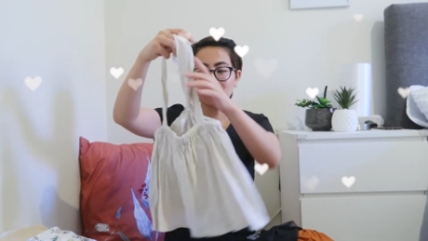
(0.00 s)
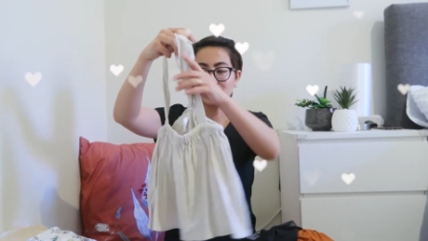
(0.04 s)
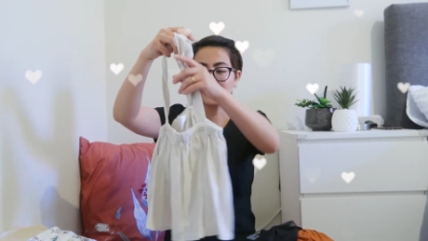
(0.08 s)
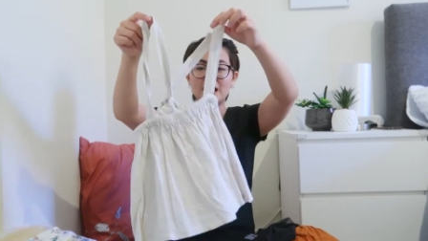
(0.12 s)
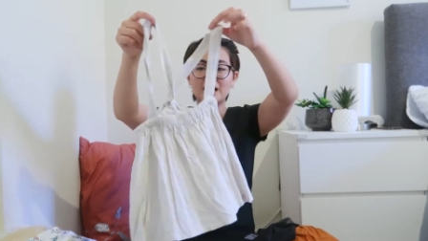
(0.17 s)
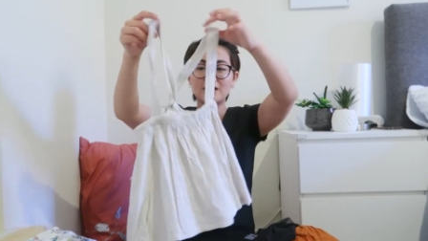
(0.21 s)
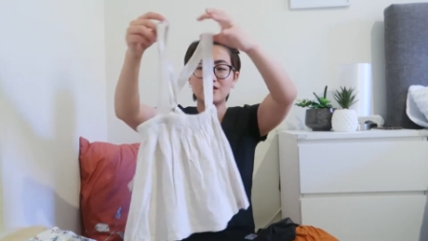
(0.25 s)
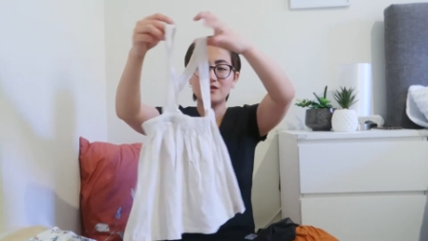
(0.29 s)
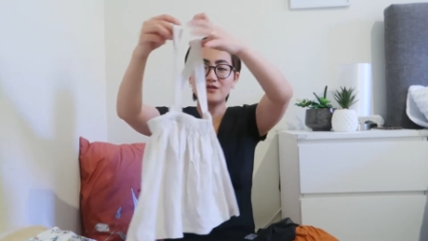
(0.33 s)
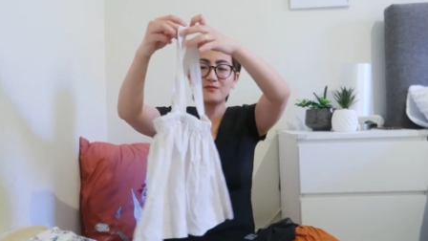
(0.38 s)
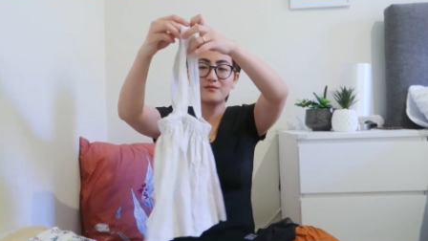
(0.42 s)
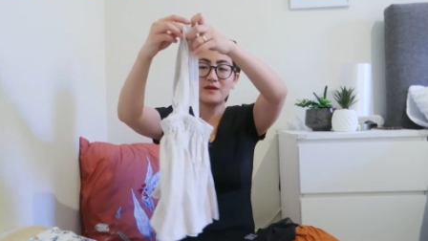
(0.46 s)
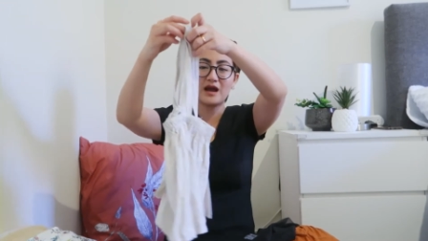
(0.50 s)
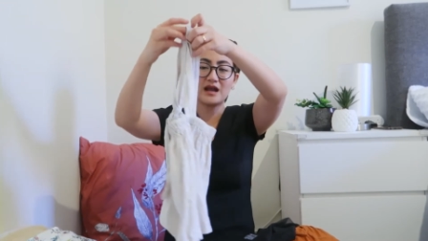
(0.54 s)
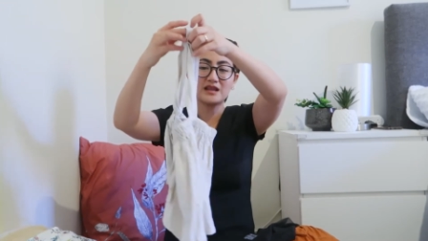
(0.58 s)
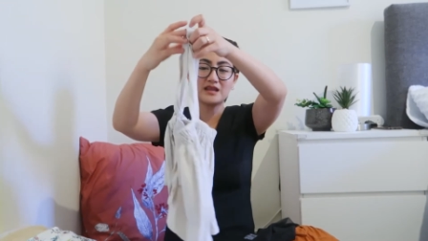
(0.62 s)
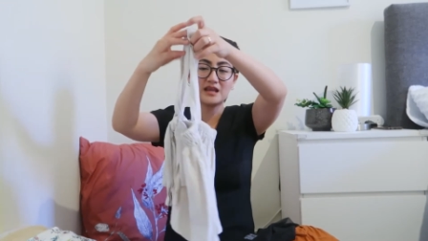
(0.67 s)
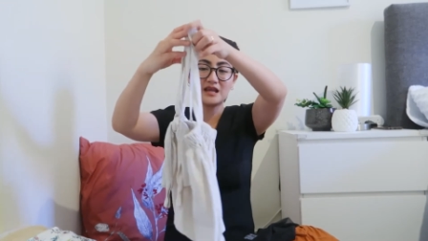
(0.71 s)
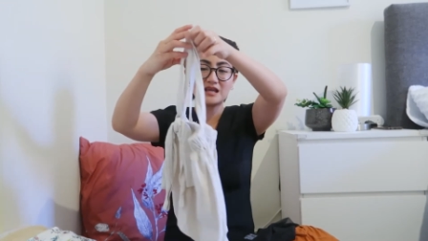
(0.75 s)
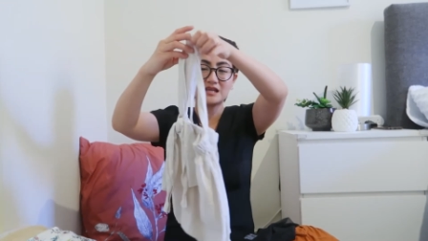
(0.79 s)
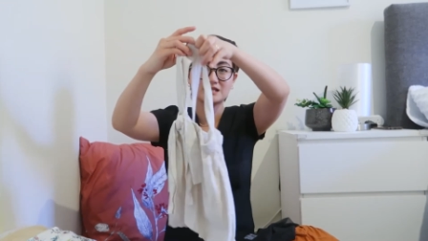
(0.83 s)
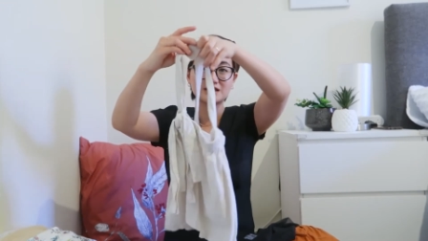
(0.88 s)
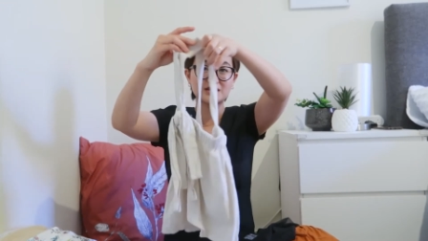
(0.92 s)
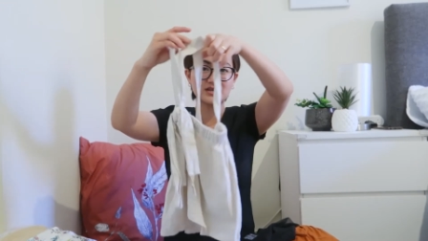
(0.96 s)
And yung back
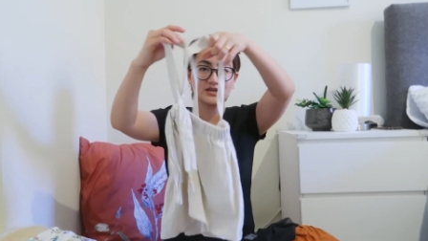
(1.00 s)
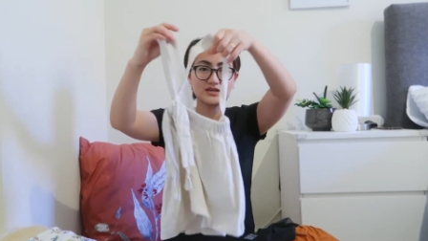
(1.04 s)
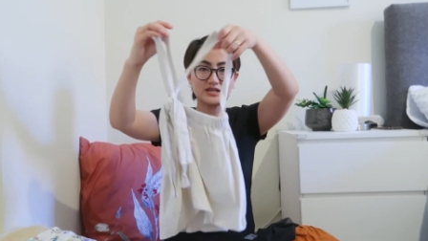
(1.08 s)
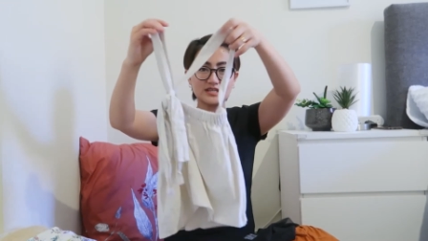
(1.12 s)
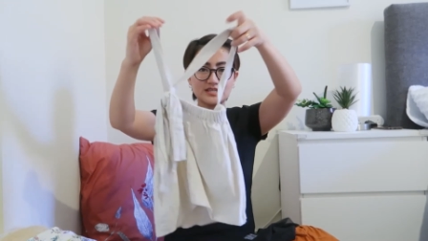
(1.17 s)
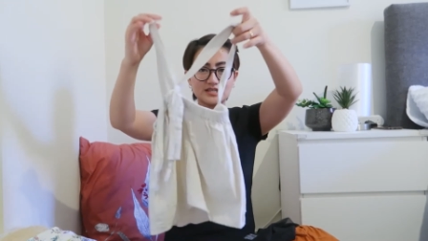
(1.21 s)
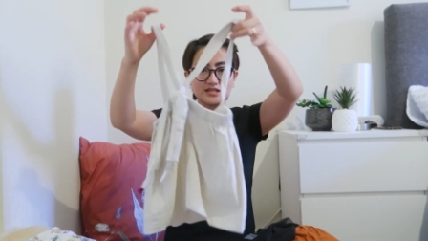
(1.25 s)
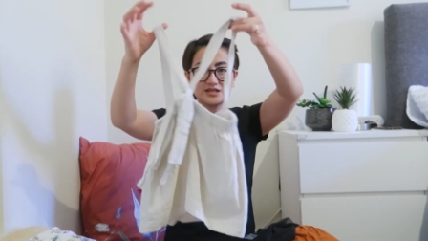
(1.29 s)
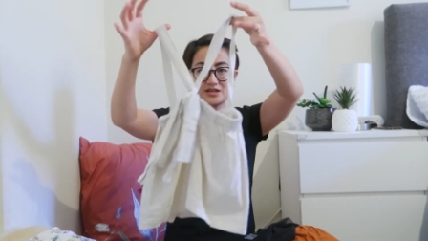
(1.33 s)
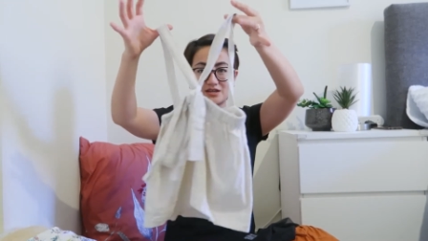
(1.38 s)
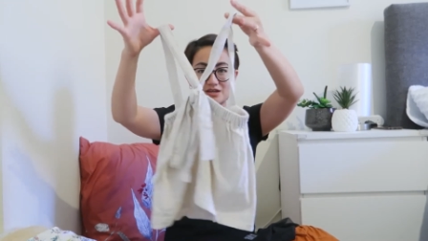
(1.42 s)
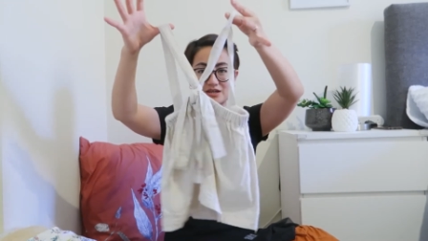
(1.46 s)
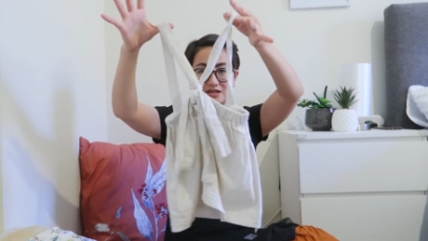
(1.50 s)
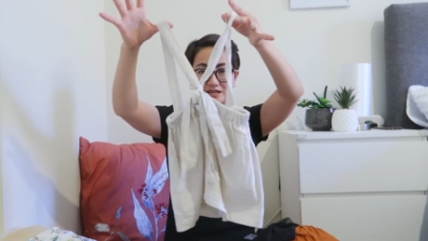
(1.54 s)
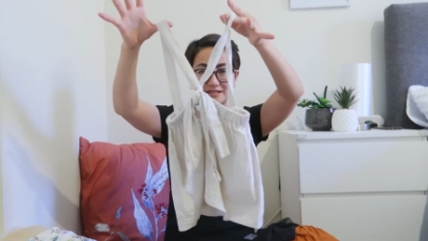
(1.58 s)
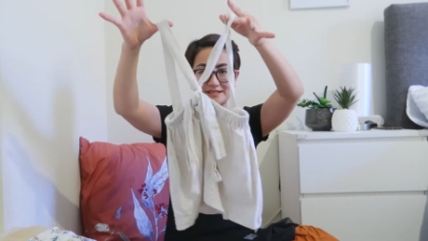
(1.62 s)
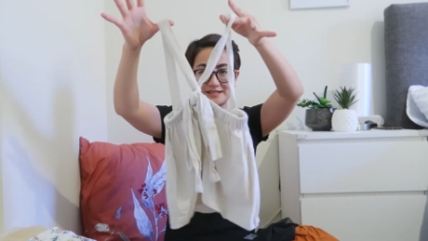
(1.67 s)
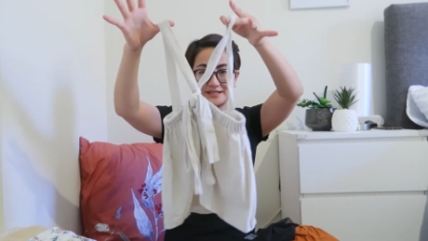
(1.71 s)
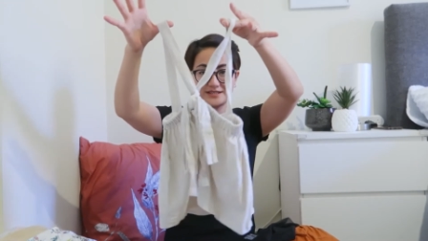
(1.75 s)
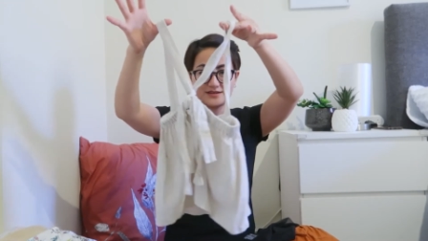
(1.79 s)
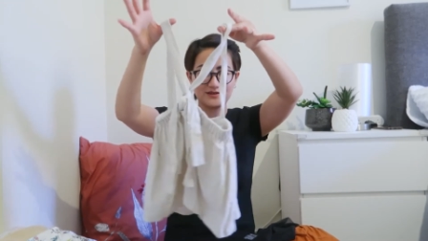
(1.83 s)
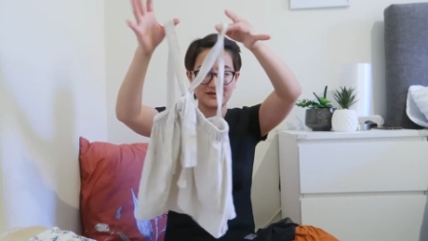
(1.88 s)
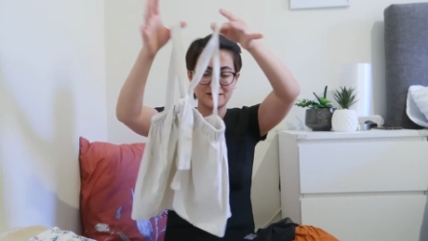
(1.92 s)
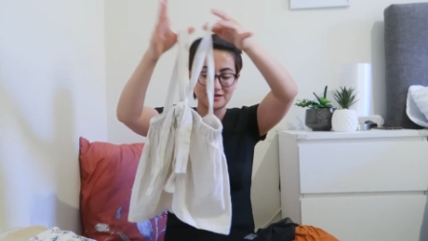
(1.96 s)
niya is crisscross.
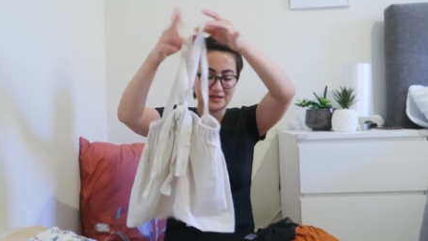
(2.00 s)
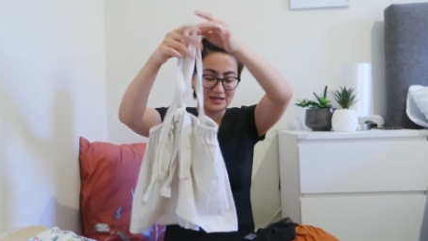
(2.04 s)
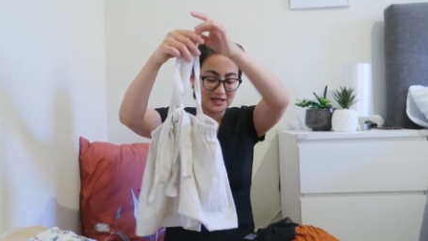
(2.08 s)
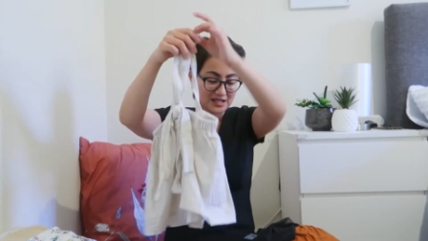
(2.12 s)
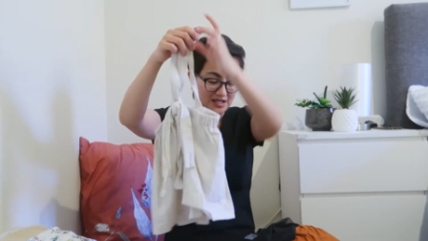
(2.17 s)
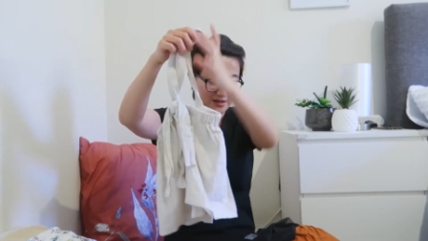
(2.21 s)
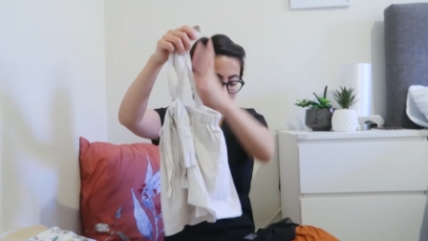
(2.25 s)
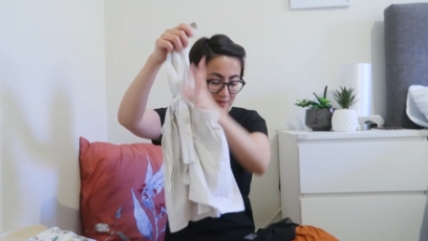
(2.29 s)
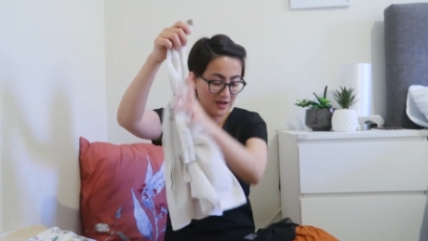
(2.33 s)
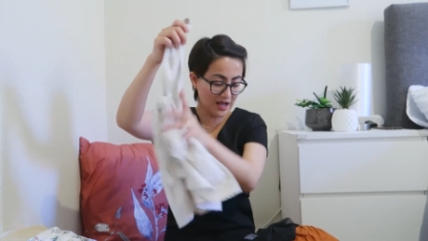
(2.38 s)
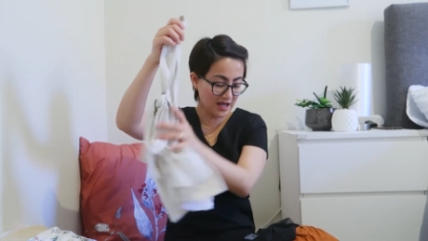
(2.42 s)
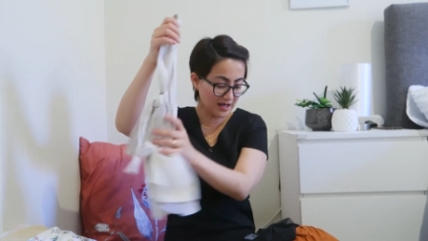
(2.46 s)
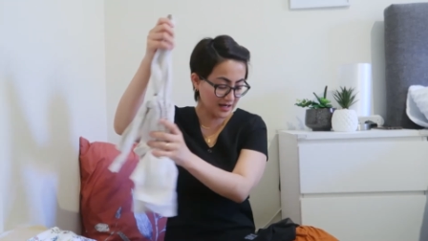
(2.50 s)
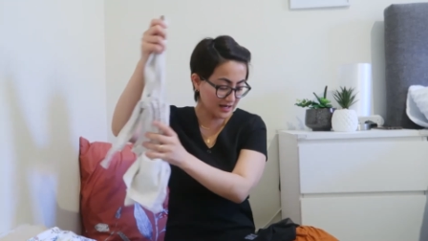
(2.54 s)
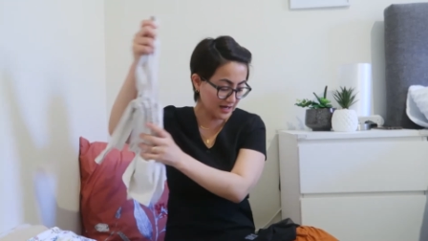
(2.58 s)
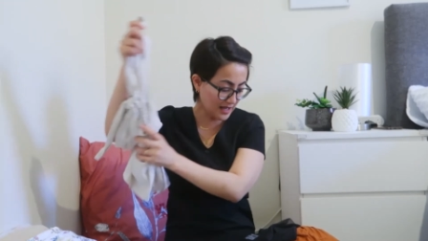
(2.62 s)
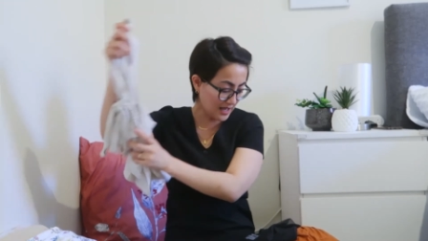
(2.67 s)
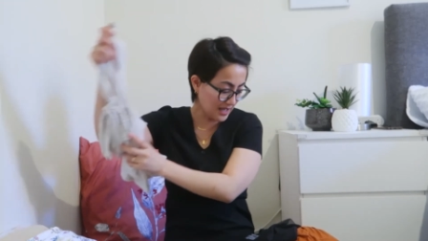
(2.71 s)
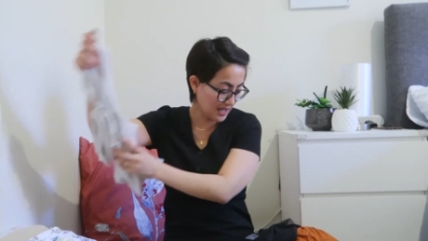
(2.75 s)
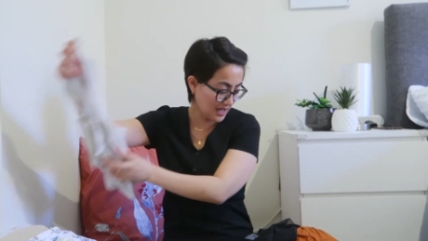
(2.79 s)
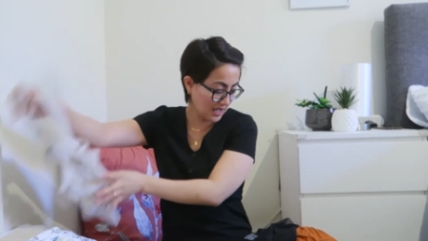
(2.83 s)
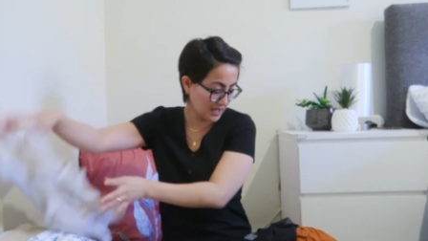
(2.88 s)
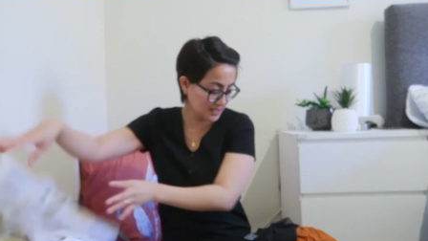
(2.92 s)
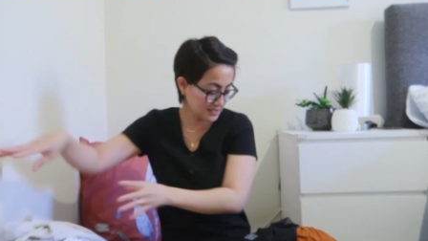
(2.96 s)
So, diba ang
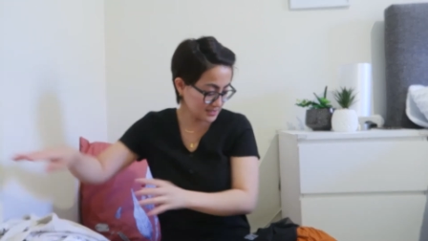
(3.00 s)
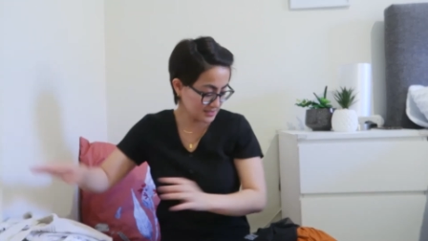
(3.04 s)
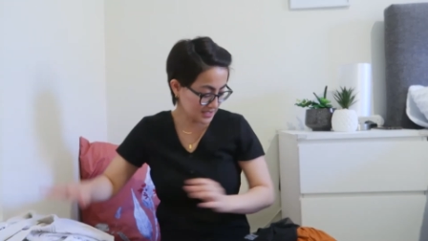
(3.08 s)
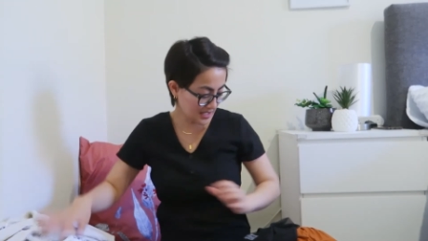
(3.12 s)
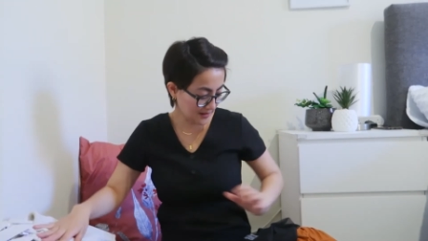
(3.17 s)
nice?